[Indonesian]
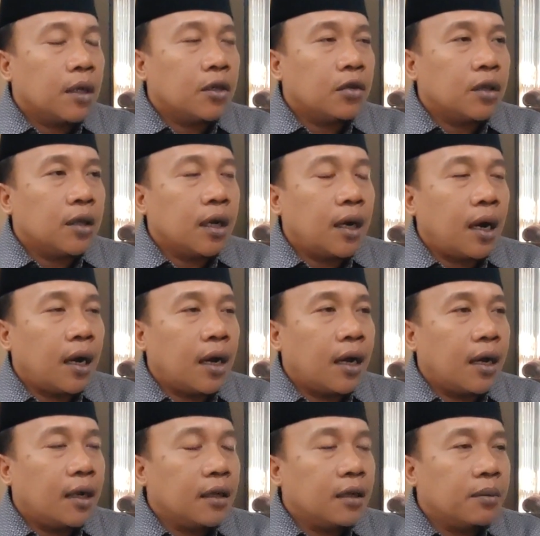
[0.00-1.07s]
Maksudnya
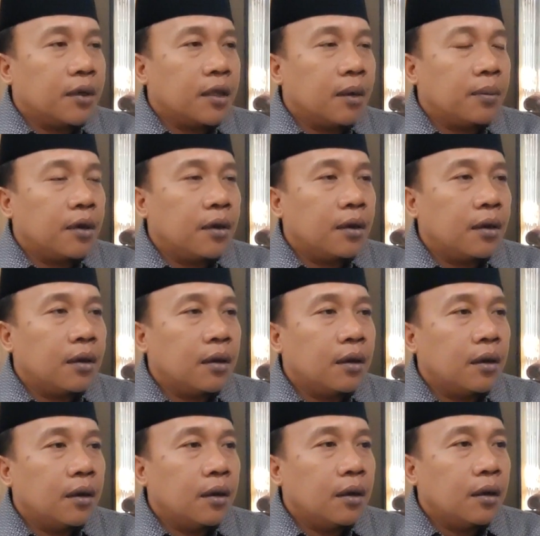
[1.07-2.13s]
kerangka
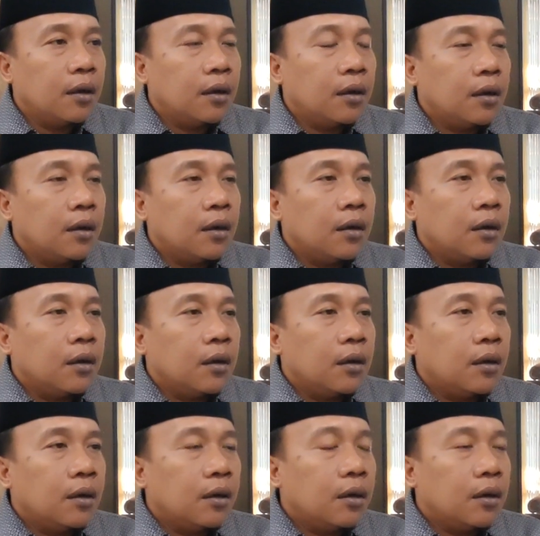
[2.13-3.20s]
kerangka ketua komisi kok
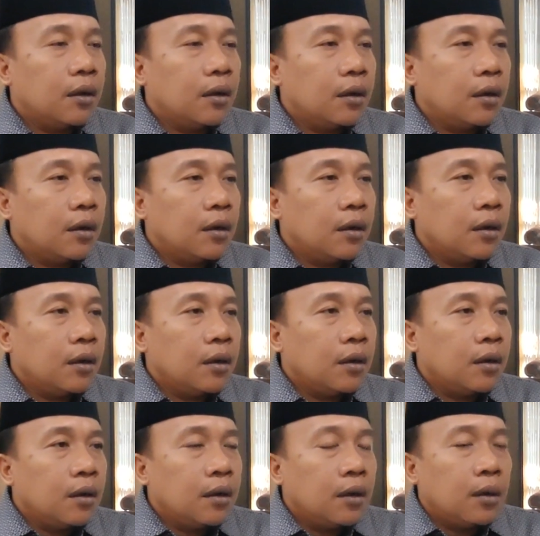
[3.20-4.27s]
komisi komisi
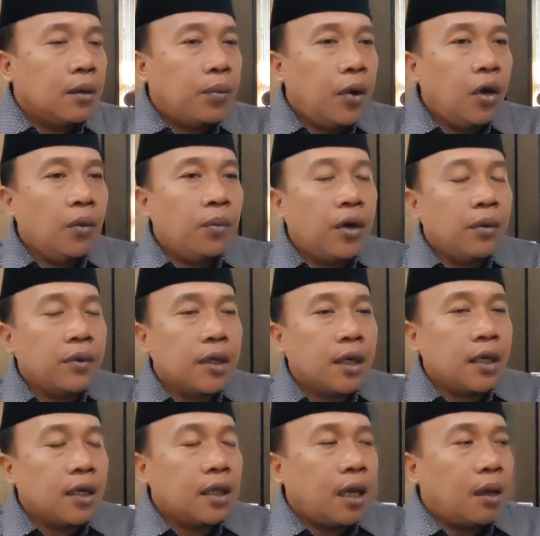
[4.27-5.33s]
belum belum
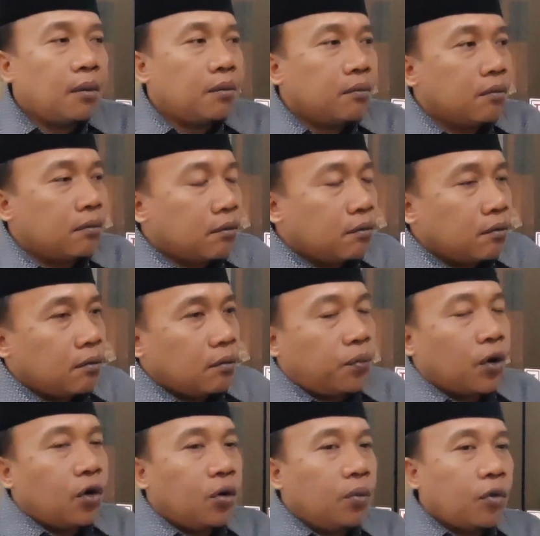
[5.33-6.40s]
jadi kita
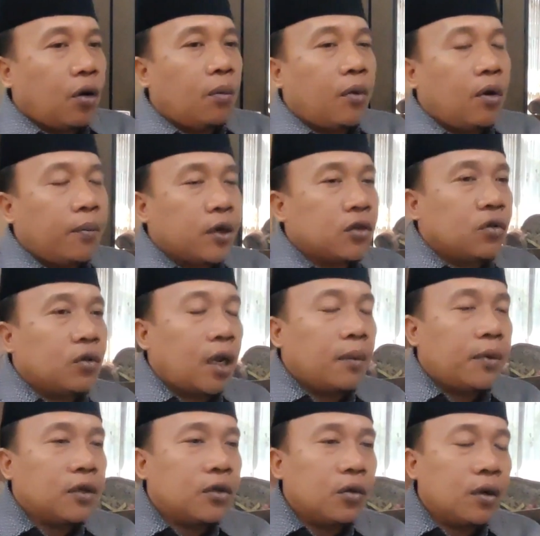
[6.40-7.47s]
belum ngomong
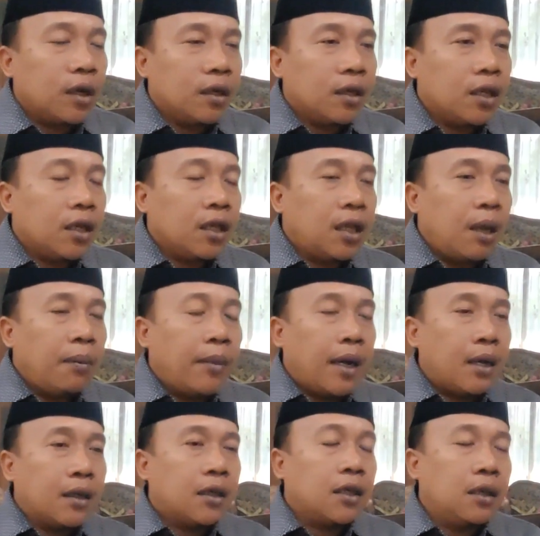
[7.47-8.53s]
personal personal jadi kita
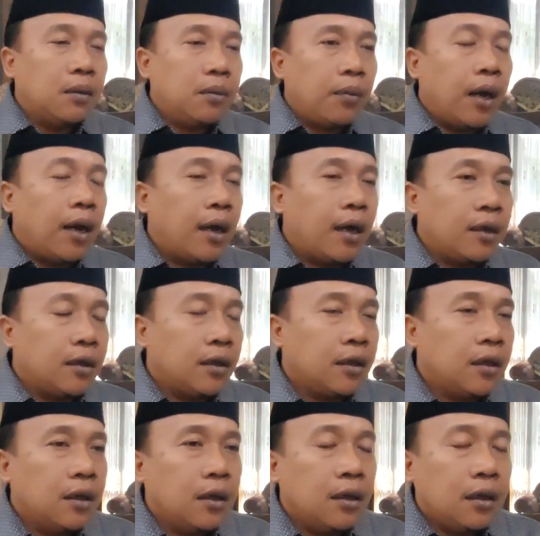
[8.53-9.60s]
masih
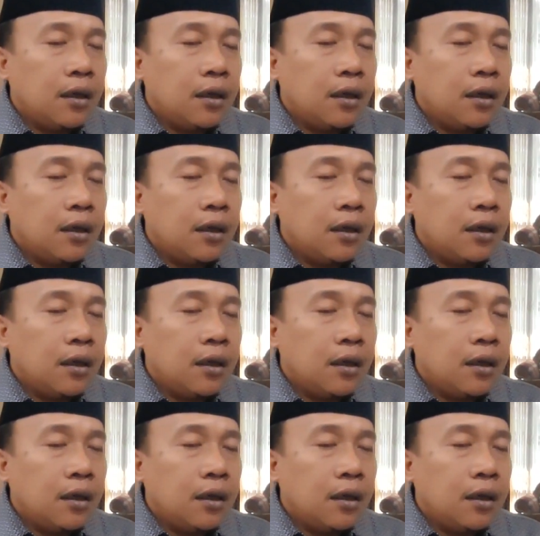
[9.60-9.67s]
bahas